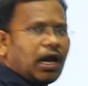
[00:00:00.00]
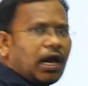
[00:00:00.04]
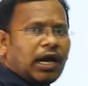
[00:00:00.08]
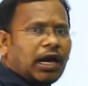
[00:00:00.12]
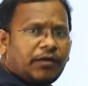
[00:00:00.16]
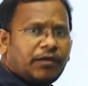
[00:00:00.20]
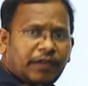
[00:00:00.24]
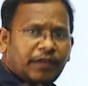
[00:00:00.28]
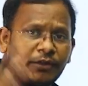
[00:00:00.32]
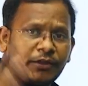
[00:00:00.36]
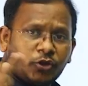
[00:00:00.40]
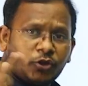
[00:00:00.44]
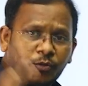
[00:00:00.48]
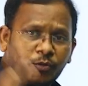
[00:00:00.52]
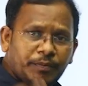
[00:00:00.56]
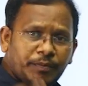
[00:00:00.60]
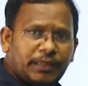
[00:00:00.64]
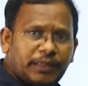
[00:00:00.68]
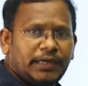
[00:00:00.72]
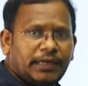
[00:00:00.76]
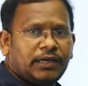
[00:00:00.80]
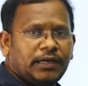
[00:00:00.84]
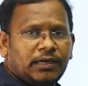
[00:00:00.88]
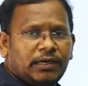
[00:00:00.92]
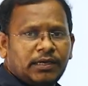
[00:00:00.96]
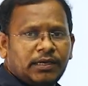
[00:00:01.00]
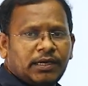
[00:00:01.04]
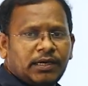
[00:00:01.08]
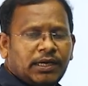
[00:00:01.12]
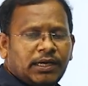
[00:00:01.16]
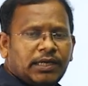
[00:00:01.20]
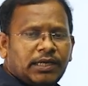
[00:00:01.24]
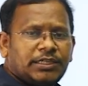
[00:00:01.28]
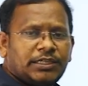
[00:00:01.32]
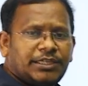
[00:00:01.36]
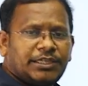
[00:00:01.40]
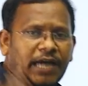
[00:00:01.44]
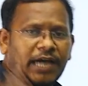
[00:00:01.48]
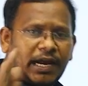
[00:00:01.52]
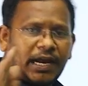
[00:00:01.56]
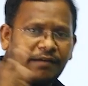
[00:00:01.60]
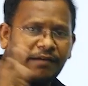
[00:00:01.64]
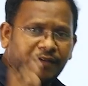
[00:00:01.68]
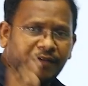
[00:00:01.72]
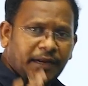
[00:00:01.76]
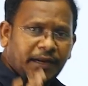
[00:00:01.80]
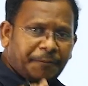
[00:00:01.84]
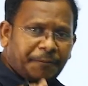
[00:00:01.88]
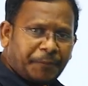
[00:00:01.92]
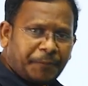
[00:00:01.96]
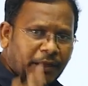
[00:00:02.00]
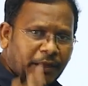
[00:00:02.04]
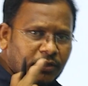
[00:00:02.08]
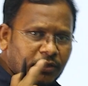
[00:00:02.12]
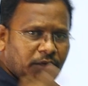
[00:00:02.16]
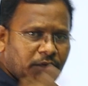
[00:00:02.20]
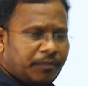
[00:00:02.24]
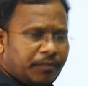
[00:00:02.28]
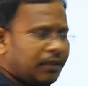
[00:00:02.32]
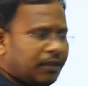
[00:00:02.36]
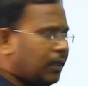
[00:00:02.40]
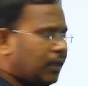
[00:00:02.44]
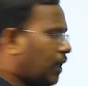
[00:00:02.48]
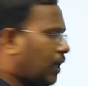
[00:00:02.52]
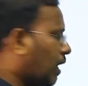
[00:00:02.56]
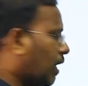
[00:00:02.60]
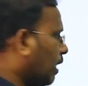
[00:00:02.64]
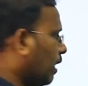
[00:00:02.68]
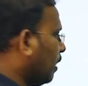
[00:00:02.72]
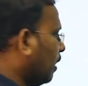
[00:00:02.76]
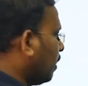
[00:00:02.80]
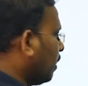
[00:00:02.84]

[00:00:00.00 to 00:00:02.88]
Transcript: అరవై తొమ్మిది జనవరి పంతొమ్మిదిన